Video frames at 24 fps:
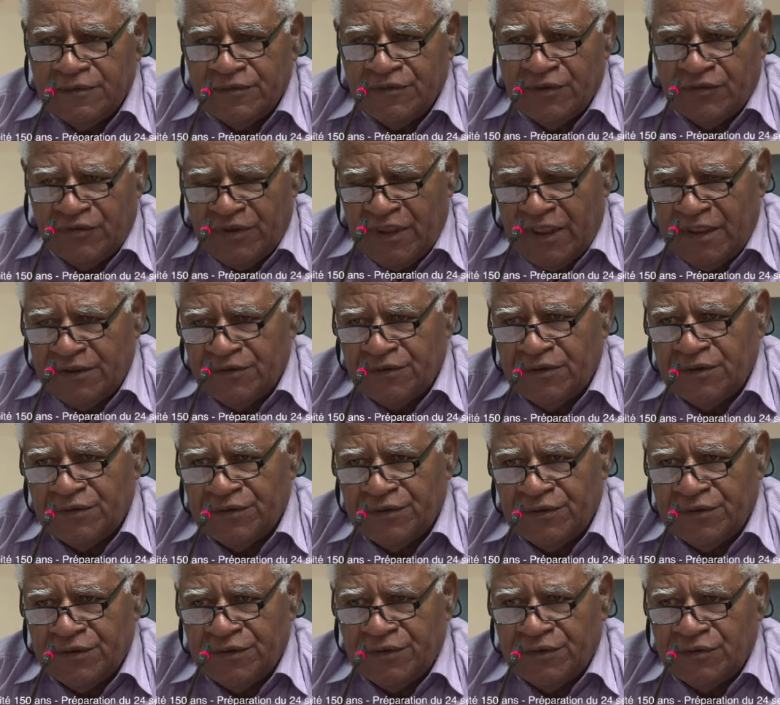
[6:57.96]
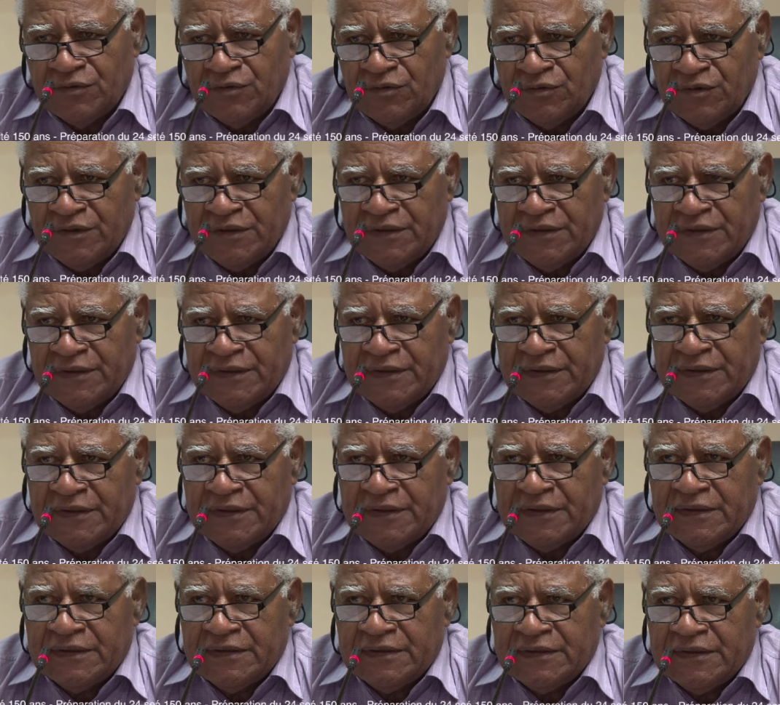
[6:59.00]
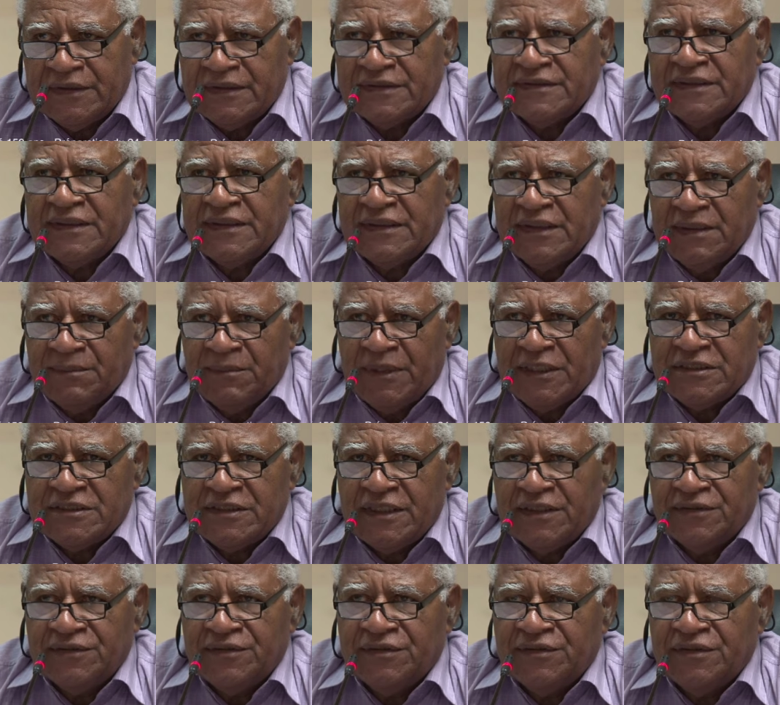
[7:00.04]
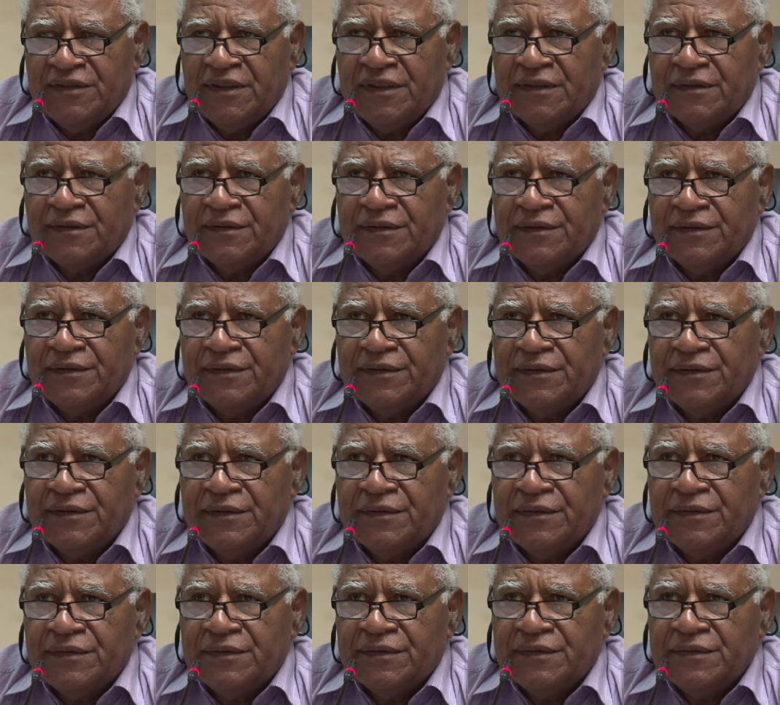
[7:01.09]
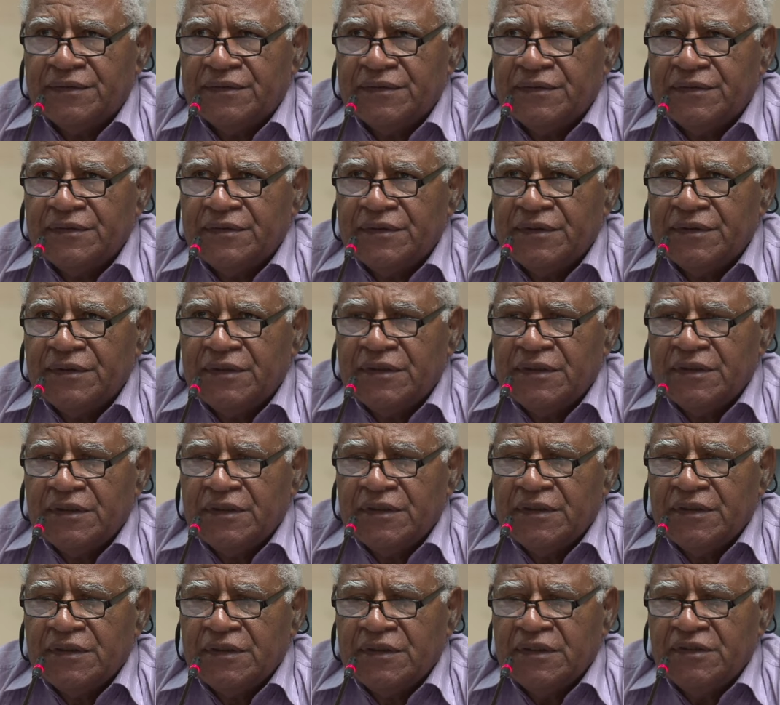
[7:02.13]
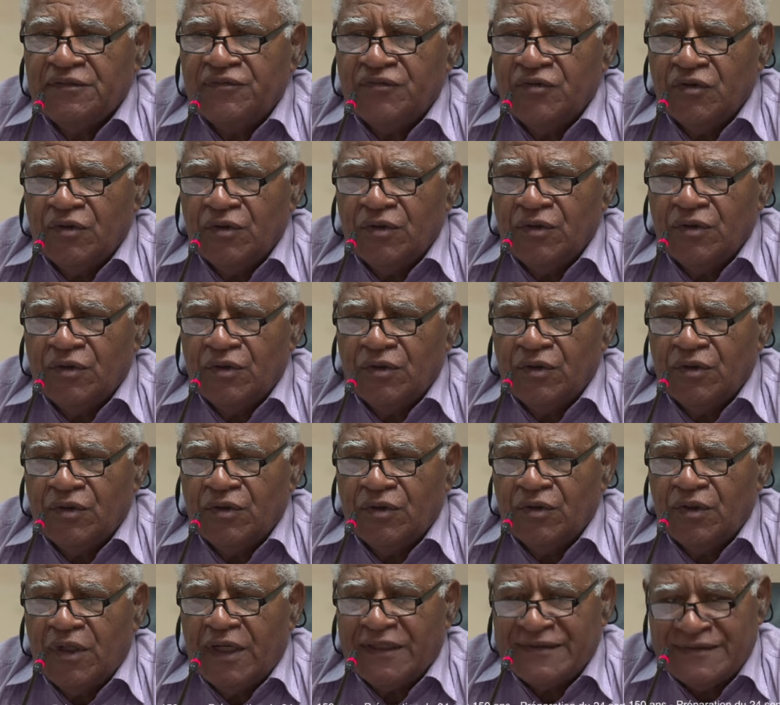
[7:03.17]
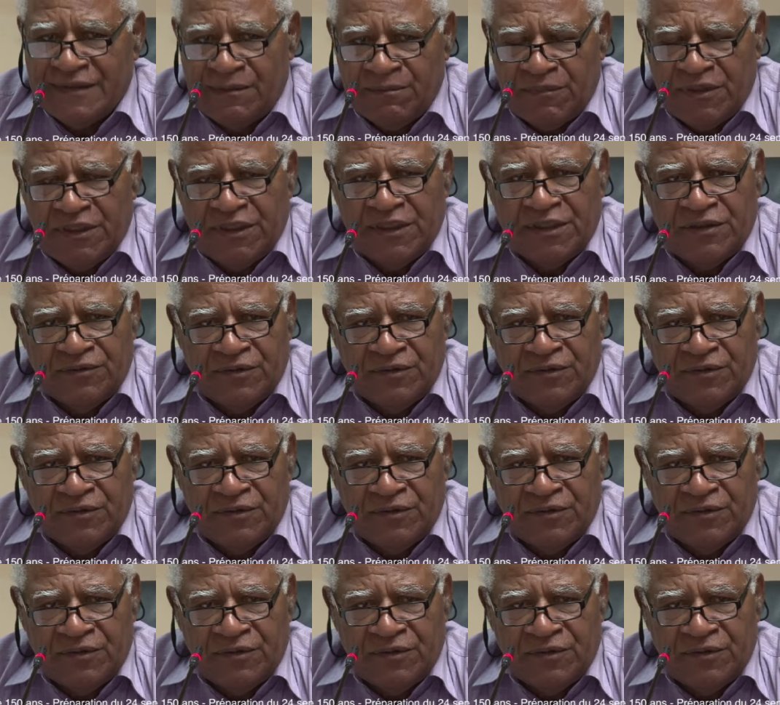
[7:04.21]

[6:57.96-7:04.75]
ah, donc voilà, euh, nous on est dans cette démarche-là de dire euh, il faut rassembler. Hein.